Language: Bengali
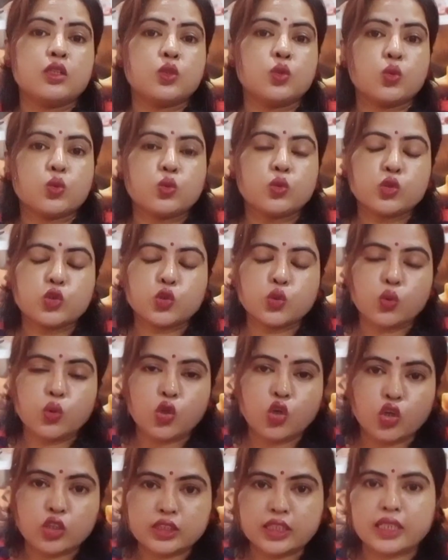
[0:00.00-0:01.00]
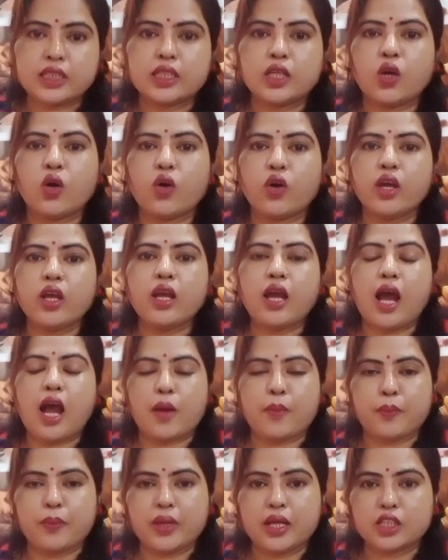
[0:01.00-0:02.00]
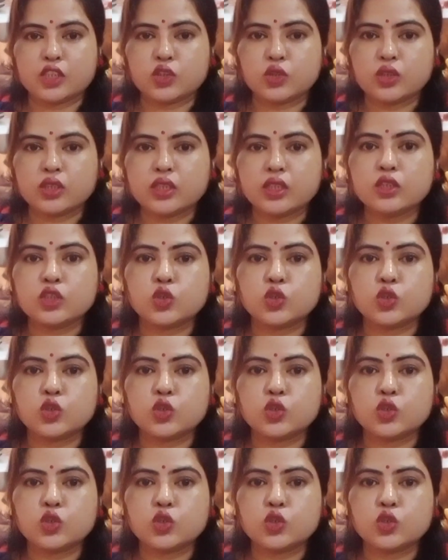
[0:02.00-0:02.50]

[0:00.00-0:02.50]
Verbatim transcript: নতুন চুল গজাতে হয় আপনার যদি